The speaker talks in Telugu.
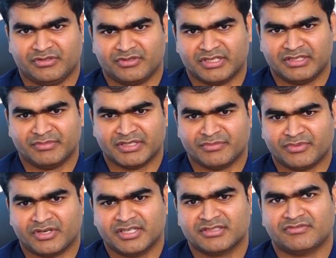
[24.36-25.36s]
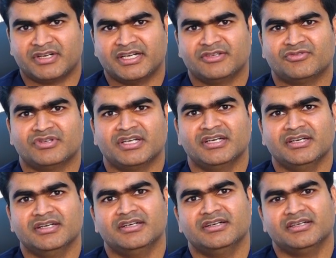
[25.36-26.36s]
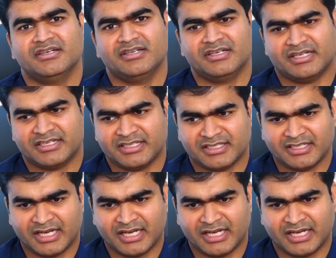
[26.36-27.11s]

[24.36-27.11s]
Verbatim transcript: ఒకటి మనం ప్రోడక్ట్స్ వాడి కూడా అంటే